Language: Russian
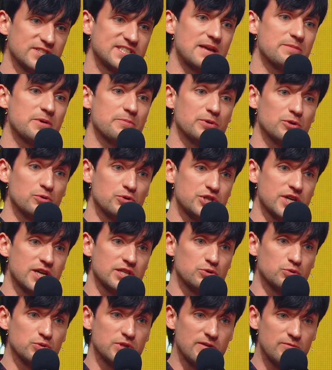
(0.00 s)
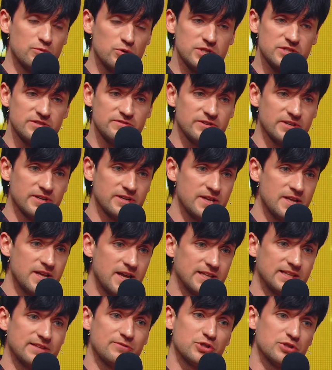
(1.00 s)
вы сами получаете удовольствие
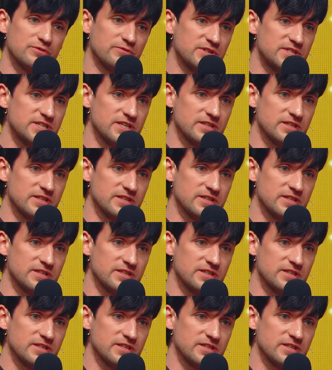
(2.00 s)
от того, что вы